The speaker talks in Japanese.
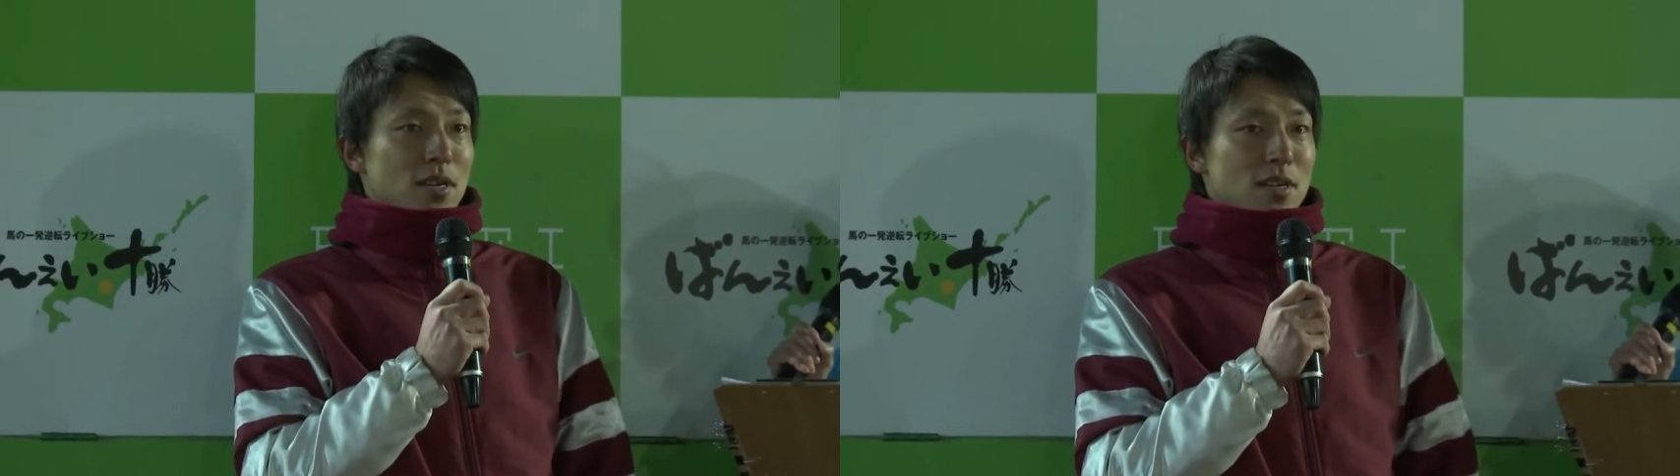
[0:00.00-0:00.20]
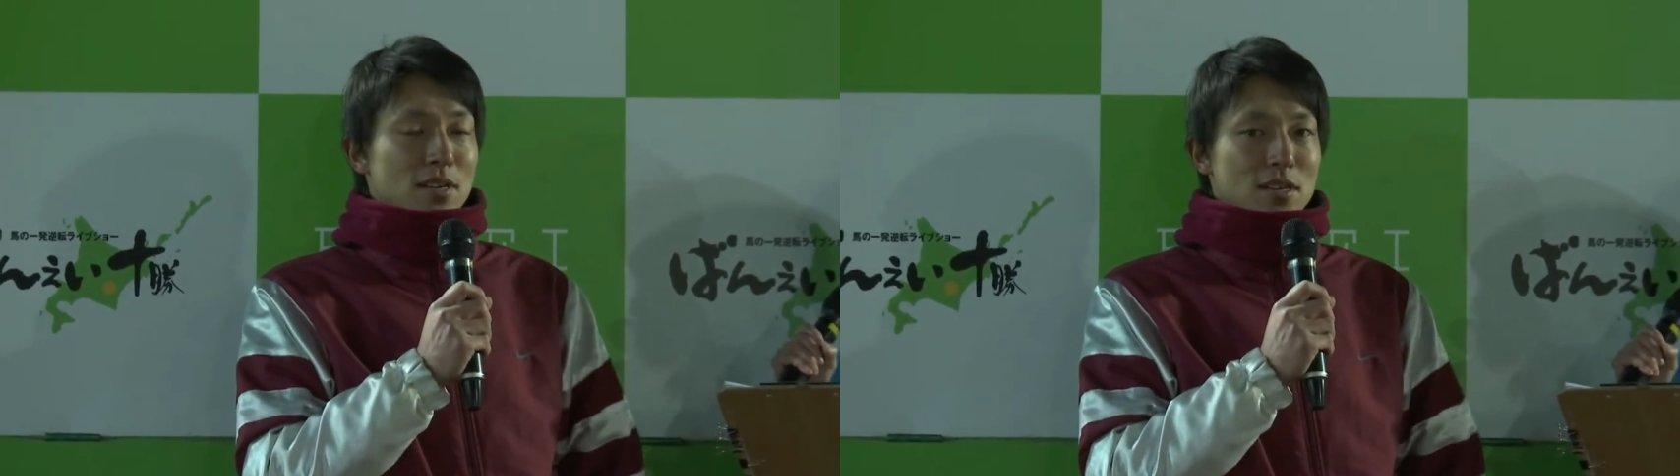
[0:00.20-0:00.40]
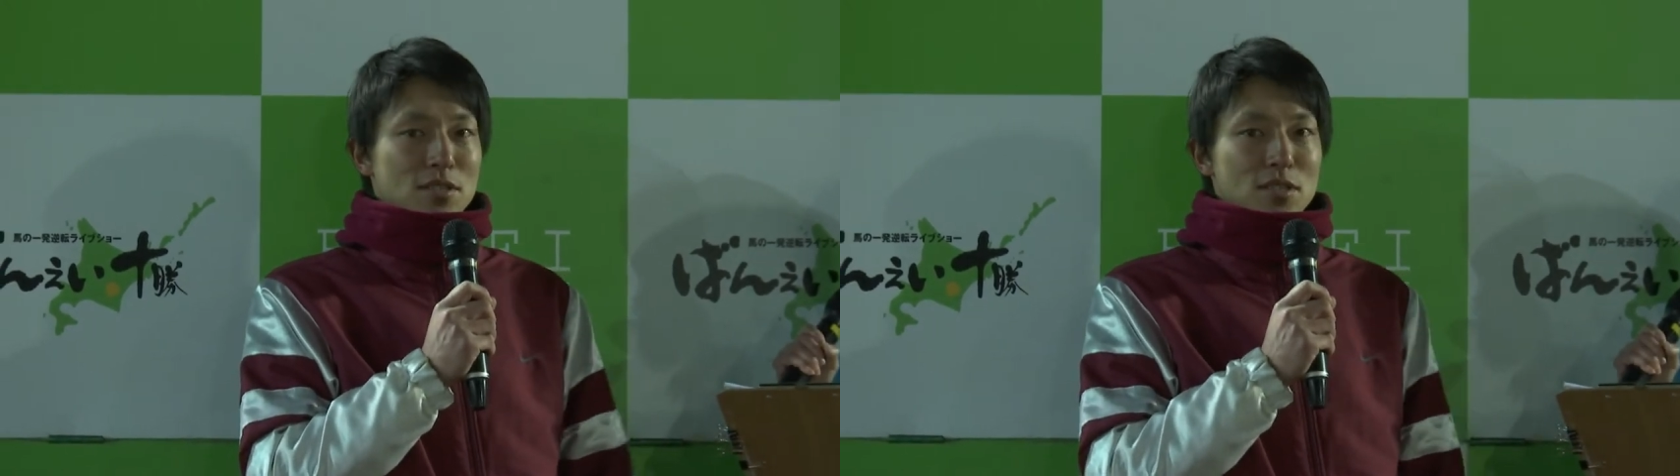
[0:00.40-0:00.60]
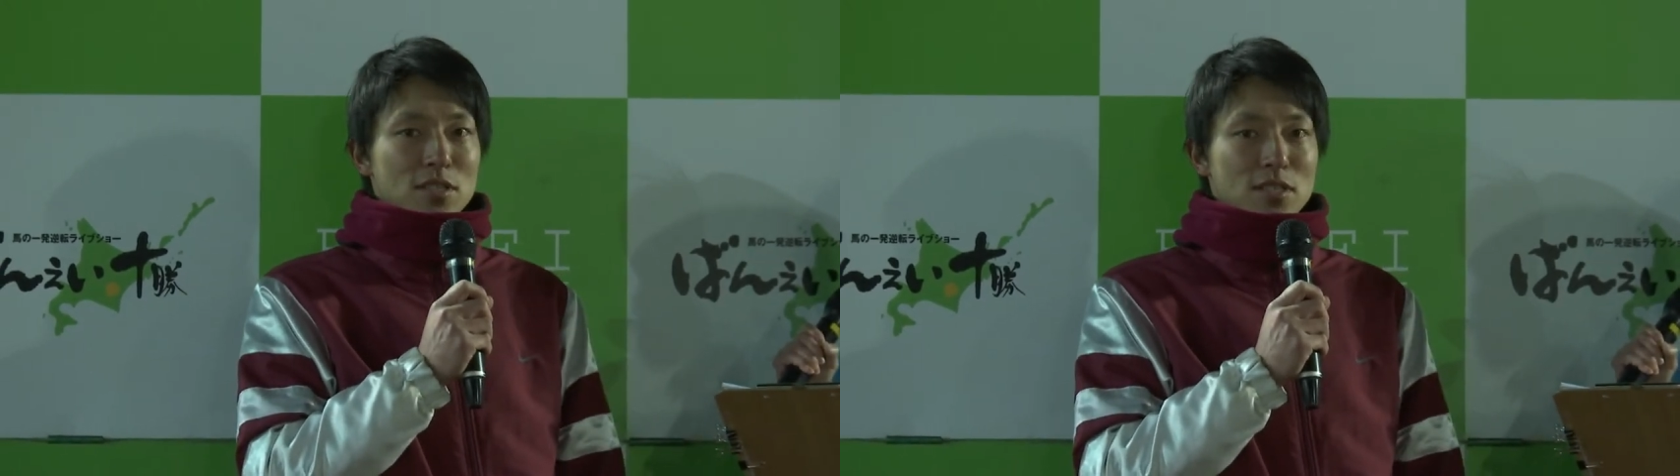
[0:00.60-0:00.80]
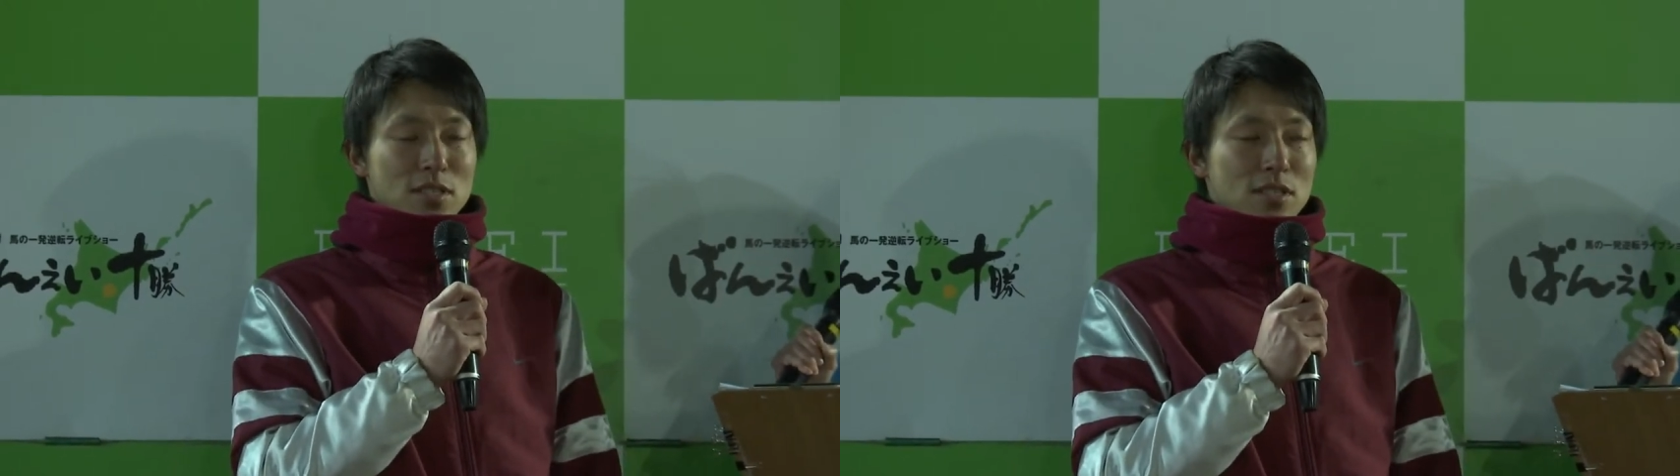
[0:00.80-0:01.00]
確認
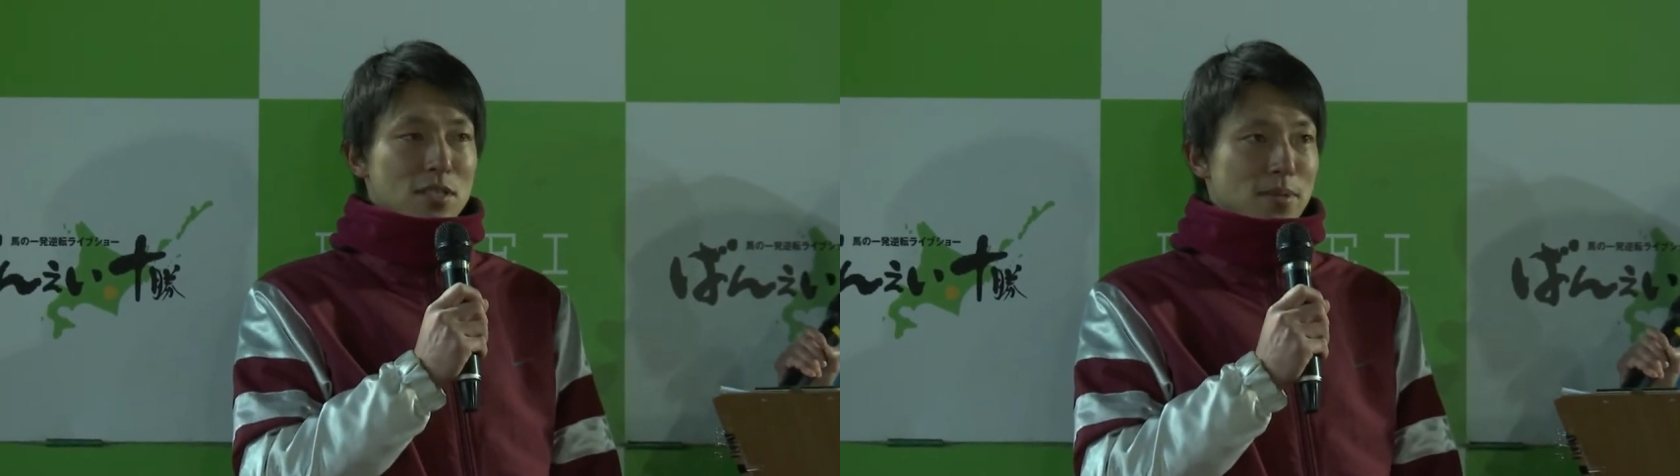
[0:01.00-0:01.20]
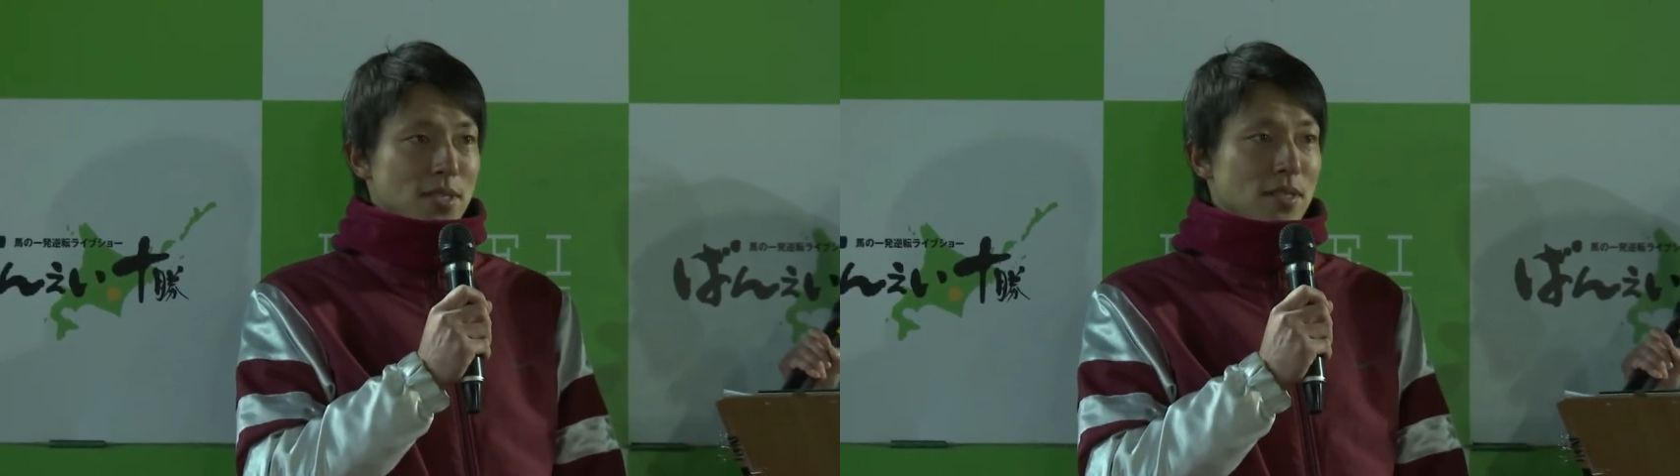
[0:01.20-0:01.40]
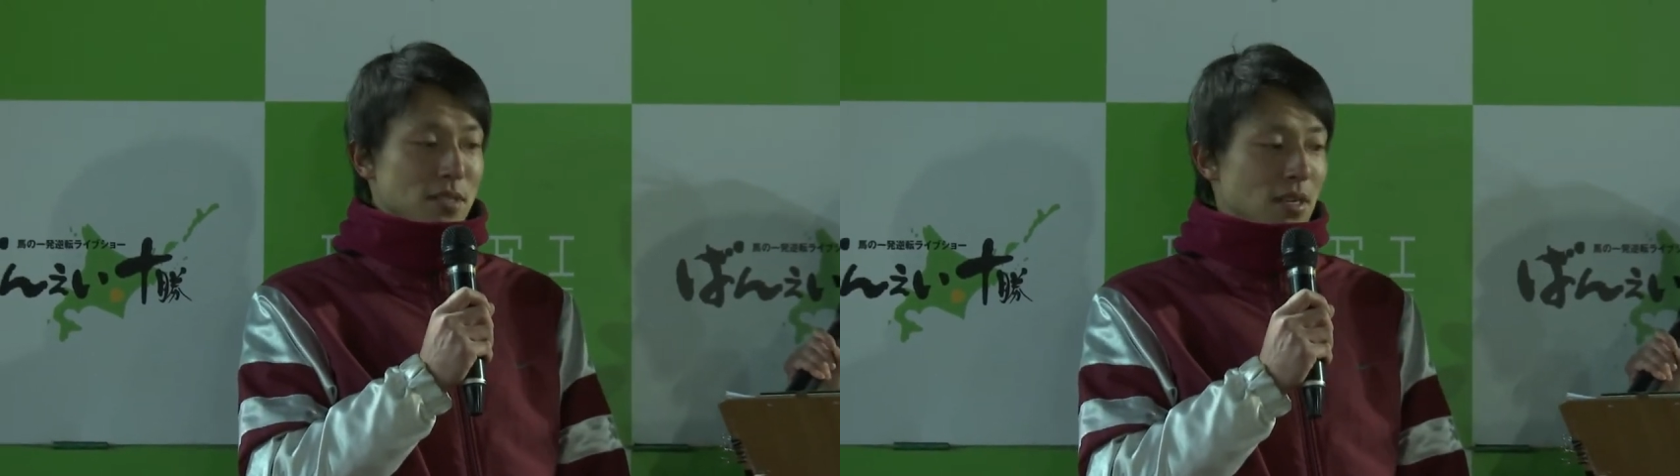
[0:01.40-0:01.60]
しませんでした。